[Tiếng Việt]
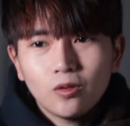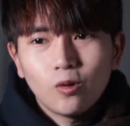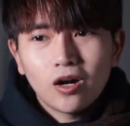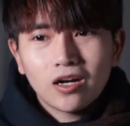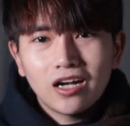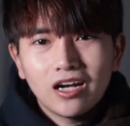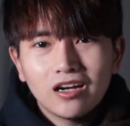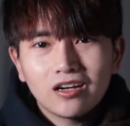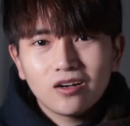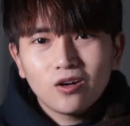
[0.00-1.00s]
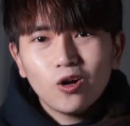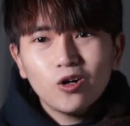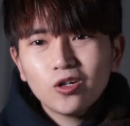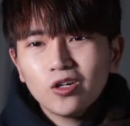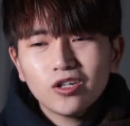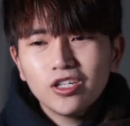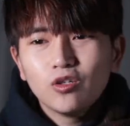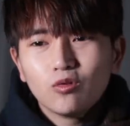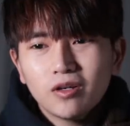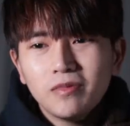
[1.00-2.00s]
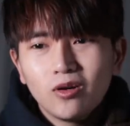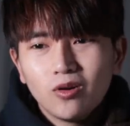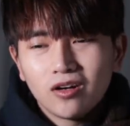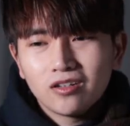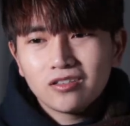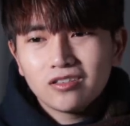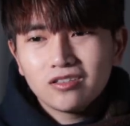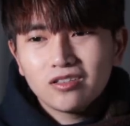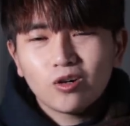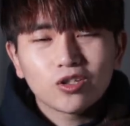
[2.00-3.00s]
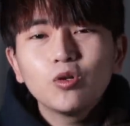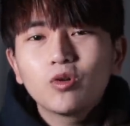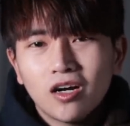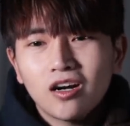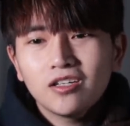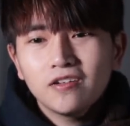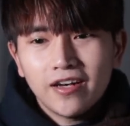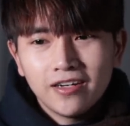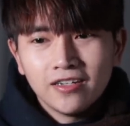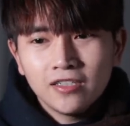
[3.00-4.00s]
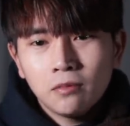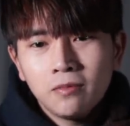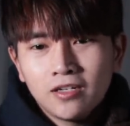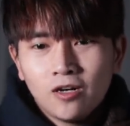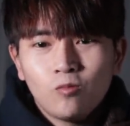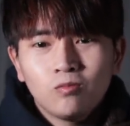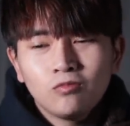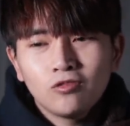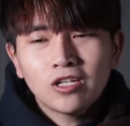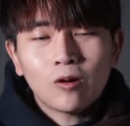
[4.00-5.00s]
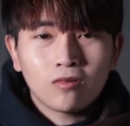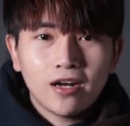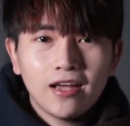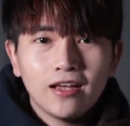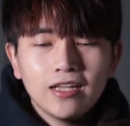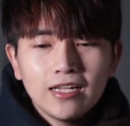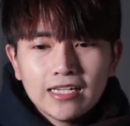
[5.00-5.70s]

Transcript: Hoặc là có rất nhiều cái bình luận còn tiêu cực hơn như vậy nữa, nhưng mà mình không muốn đọc ra.